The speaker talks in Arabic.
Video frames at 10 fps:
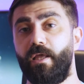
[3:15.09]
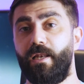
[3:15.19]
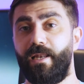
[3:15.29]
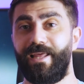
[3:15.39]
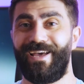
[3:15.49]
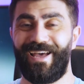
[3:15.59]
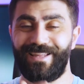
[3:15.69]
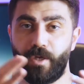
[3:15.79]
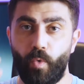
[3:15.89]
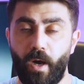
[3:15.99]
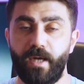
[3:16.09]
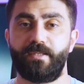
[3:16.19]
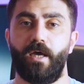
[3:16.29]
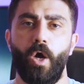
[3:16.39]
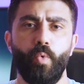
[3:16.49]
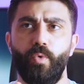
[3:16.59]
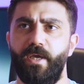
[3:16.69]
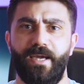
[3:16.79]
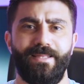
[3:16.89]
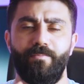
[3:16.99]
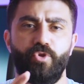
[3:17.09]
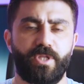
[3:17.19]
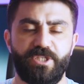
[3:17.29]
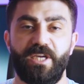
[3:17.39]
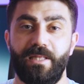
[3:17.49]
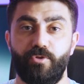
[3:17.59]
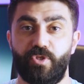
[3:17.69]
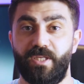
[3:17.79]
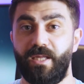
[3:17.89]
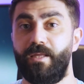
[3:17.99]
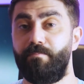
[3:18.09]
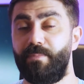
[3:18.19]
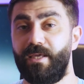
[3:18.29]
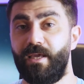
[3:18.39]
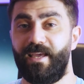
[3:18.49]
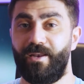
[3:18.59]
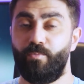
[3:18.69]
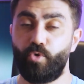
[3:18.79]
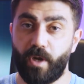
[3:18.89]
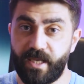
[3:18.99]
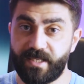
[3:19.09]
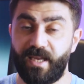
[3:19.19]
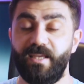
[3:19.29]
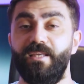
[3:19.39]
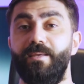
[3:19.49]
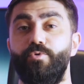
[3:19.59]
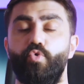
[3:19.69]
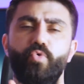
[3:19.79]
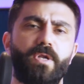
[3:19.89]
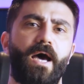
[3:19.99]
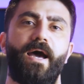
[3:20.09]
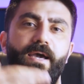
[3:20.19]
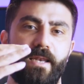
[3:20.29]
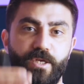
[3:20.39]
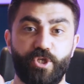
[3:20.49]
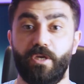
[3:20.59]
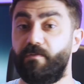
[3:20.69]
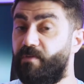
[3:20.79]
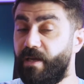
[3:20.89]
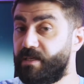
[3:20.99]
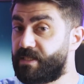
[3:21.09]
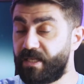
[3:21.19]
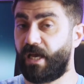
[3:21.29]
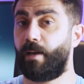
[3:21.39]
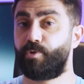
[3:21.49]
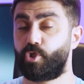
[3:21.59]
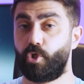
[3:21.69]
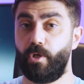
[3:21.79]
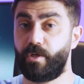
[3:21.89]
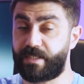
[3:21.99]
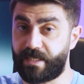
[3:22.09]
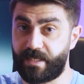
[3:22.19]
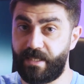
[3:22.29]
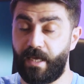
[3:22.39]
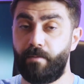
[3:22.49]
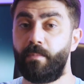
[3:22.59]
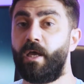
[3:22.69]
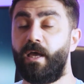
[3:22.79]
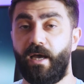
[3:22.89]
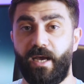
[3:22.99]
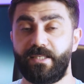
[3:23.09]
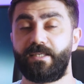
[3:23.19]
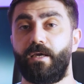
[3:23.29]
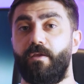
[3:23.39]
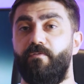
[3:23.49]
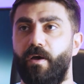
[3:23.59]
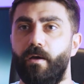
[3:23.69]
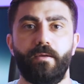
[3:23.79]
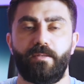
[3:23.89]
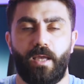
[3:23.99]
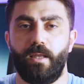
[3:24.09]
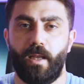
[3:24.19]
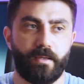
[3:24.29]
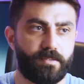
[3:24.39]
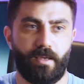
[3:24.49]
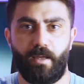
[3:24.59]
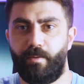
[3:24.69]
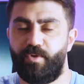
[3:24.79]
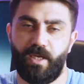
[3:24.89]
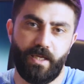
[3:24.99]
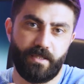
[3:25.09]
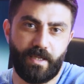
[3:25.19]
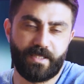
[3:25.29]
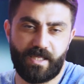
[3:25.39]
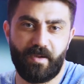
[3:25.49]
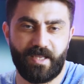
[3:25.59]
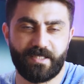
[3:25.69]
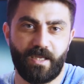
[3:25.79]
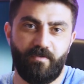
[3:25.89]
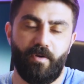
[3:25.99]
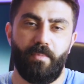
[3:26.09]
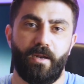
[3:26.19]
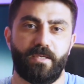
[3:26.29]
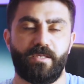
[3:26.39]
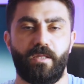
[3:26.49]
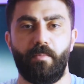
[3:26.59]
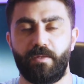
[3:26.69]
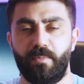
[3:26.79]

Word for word: ال ادوات او يعني المنتجات اللي تستخدم بالامور العسكريه هي بتكون اعلى شيء فهي الساعه بتصلح لاستخدام عسكري فتخيل انت يعني بتحكي انت الاستخدامات عسكريه فما بالك الاستخدامات